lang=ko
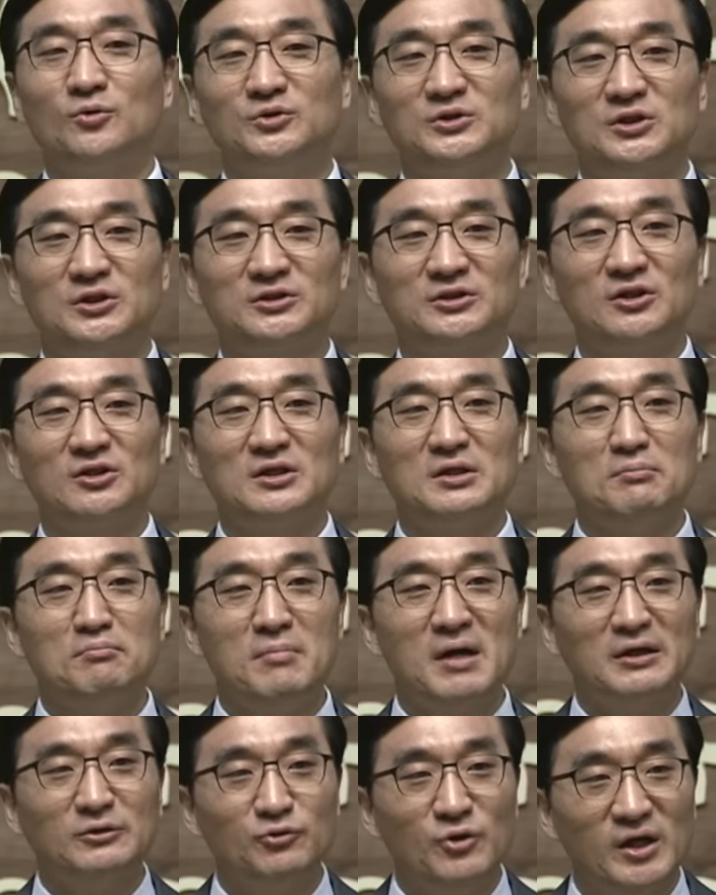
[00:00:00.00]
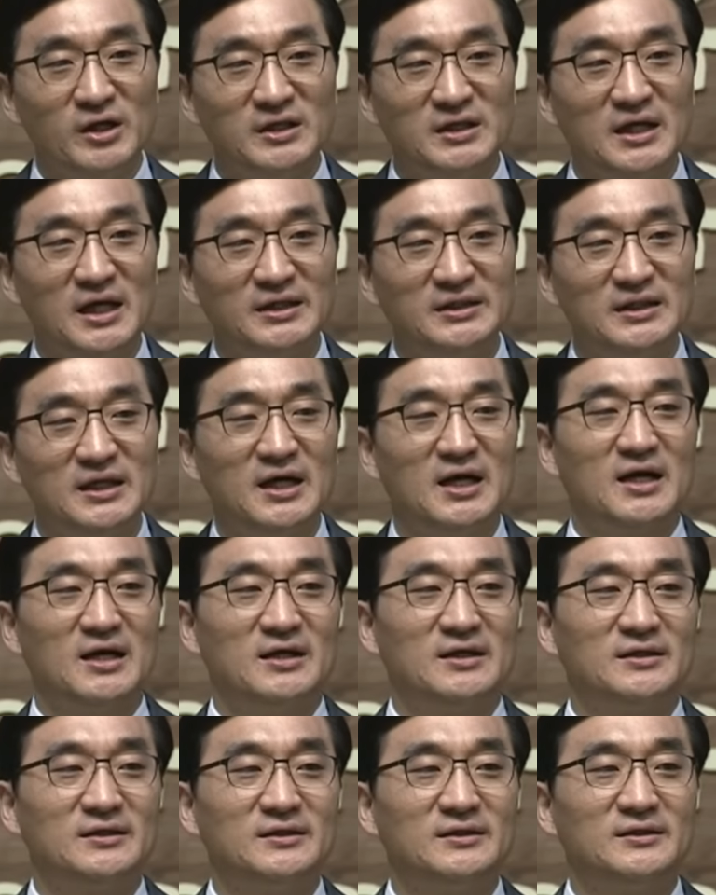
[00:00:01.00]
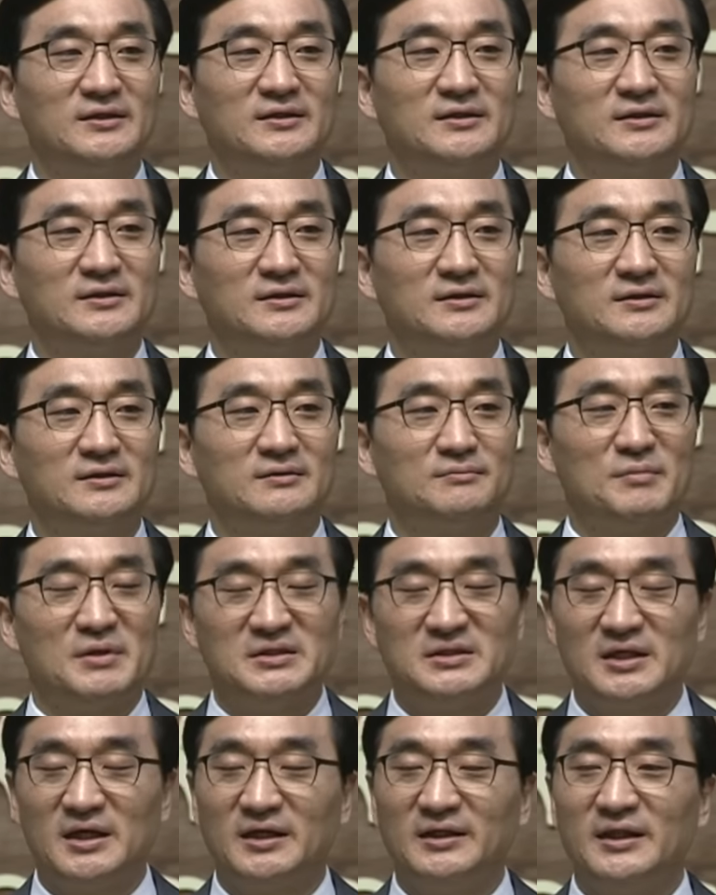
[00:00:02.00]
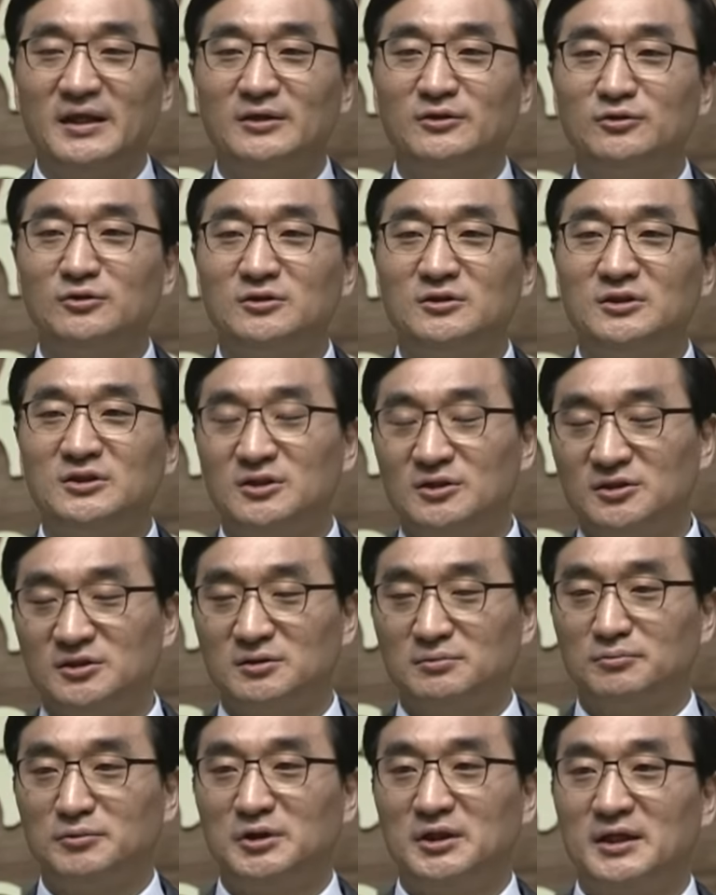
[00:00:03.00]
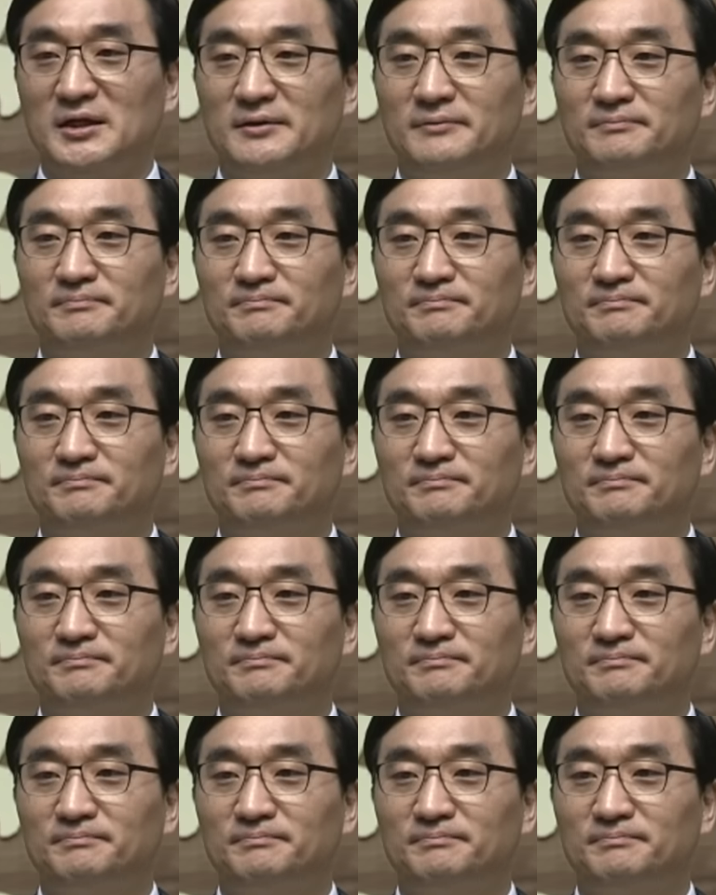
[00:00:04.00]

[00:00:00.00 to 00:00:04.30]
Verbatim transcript: 오셔서 임마누엘이라 하리라 메시아의 면을 들었습니다.